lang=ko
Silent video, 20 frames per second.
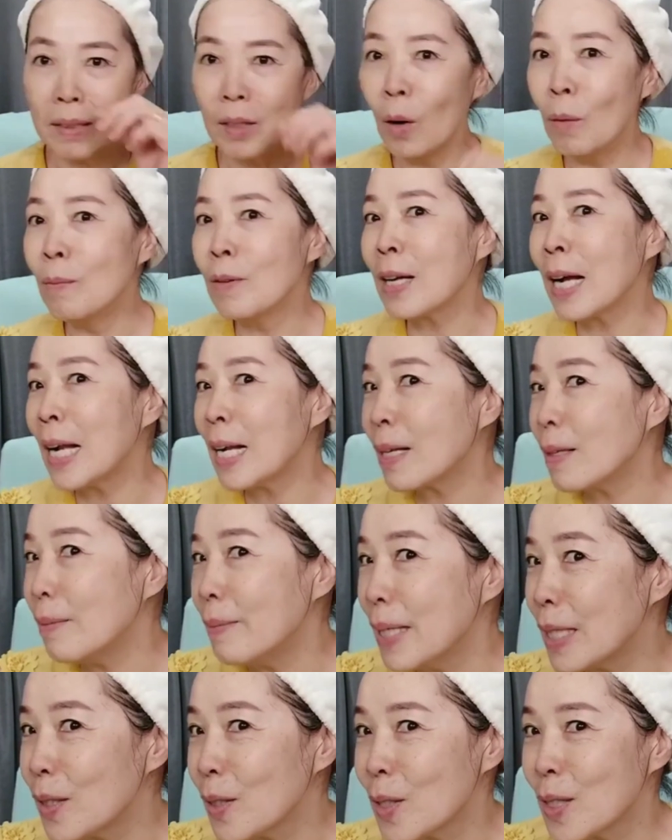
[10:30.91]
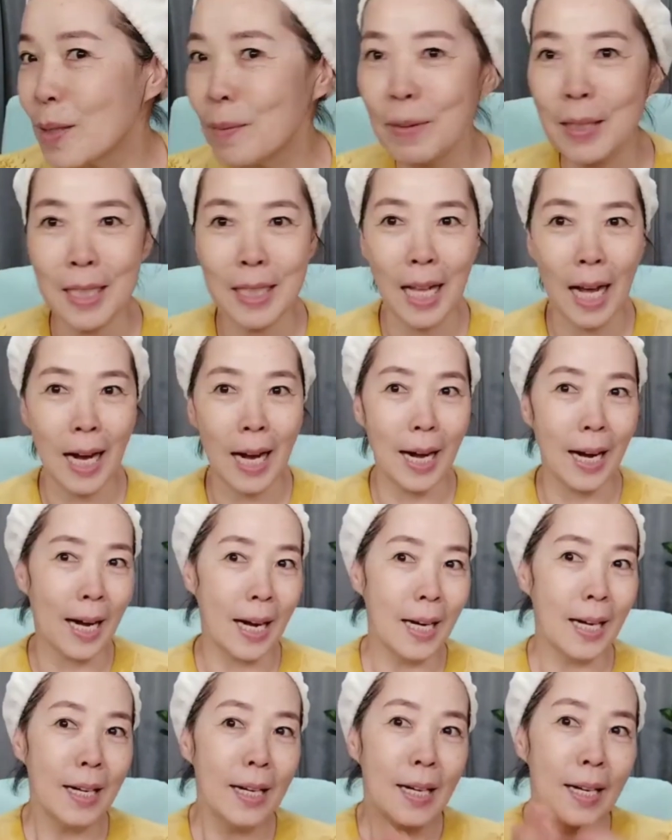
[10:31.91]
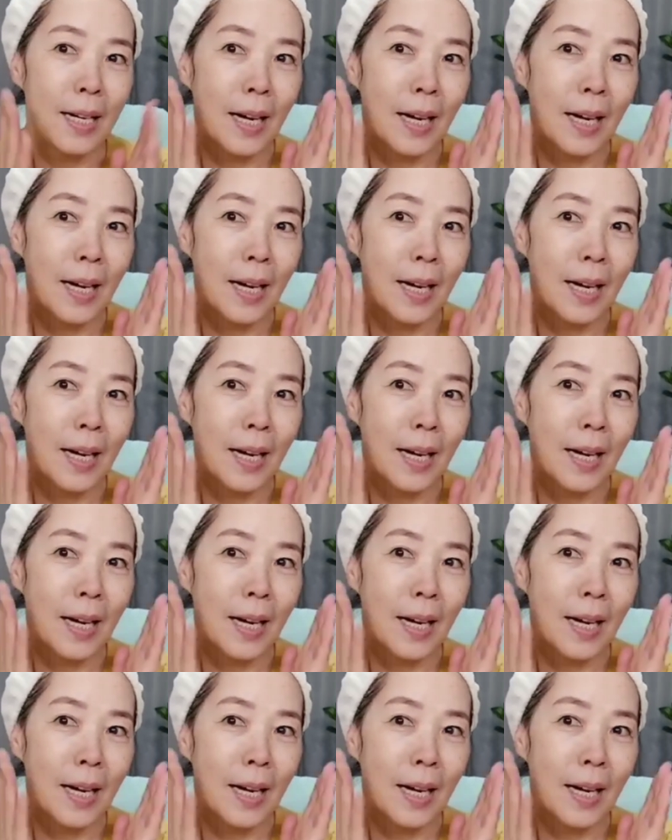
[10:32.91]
너무 깔끔해졌습니다.